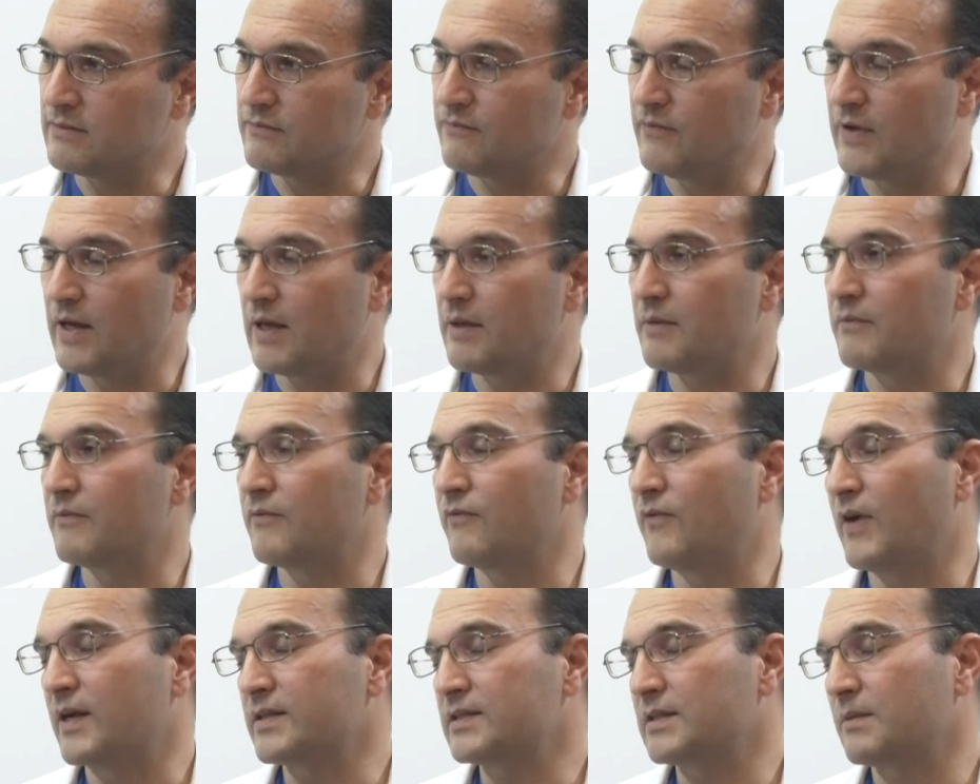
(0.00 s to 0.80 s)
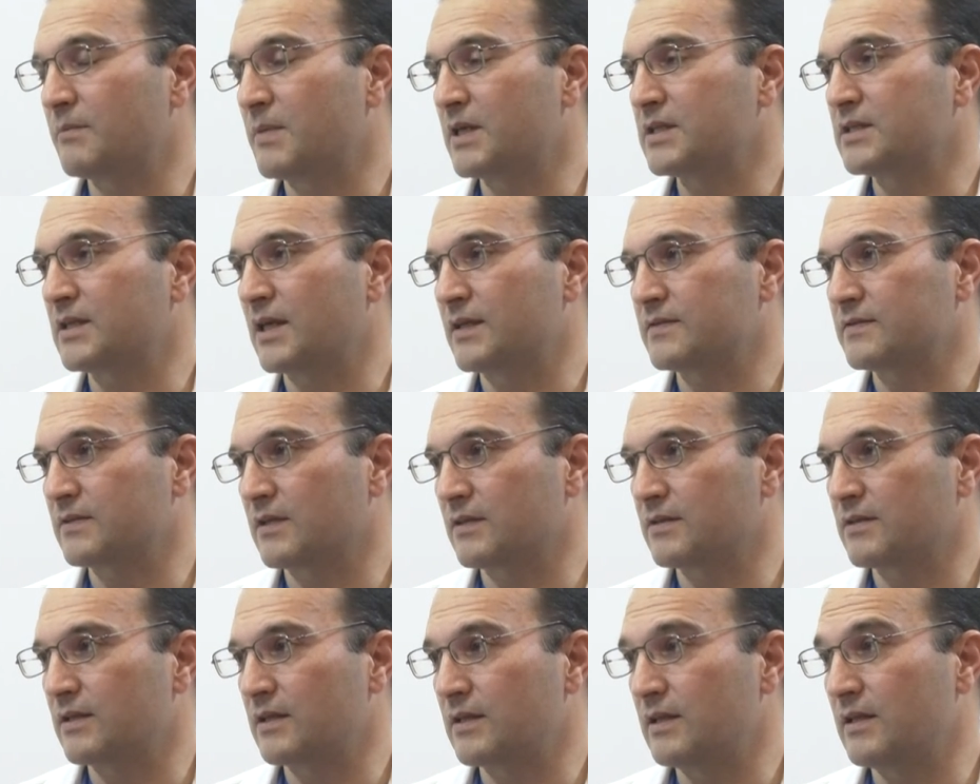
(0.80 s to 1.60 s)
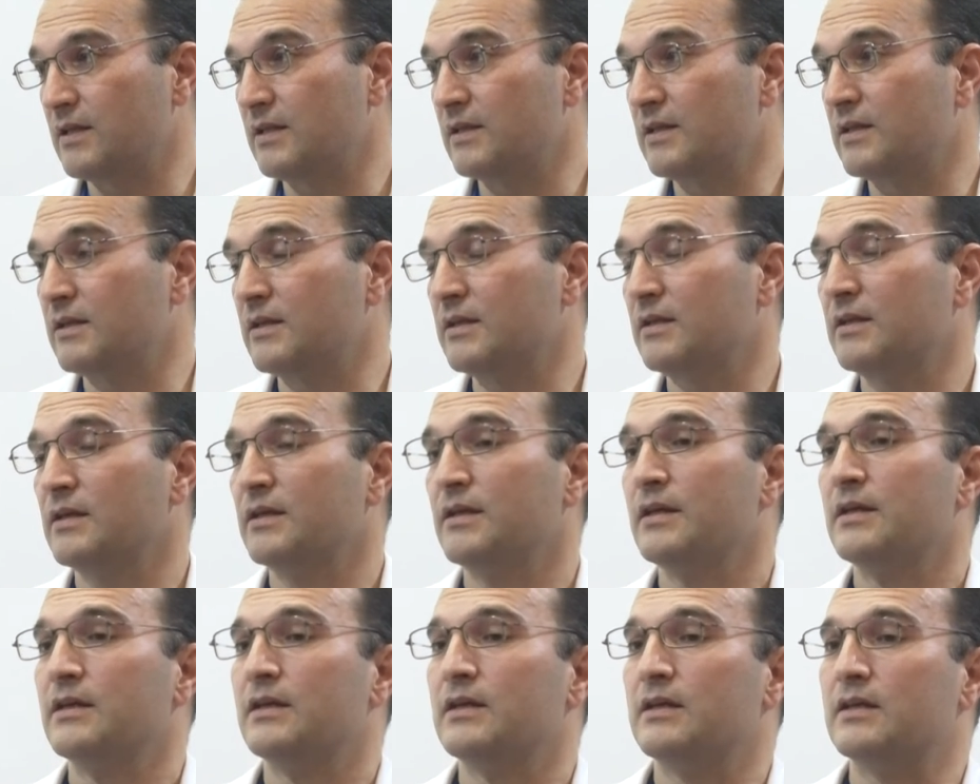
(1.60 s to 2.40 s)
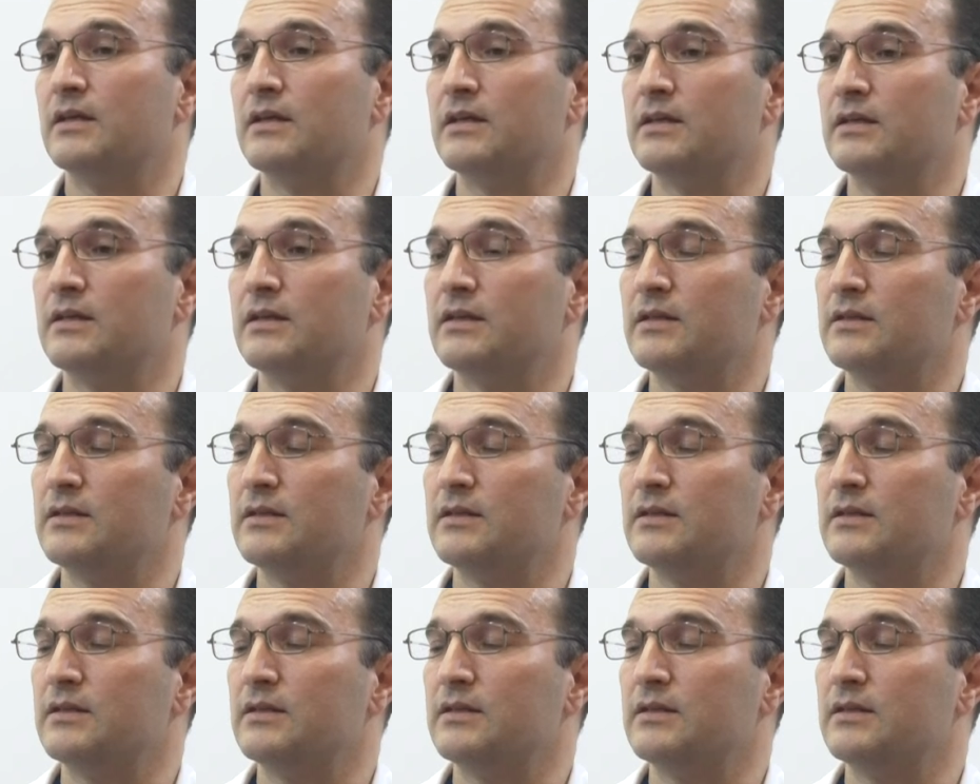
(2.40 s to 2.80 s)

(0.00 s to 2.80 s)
veya varsa başka hastalıklarla ilgili e,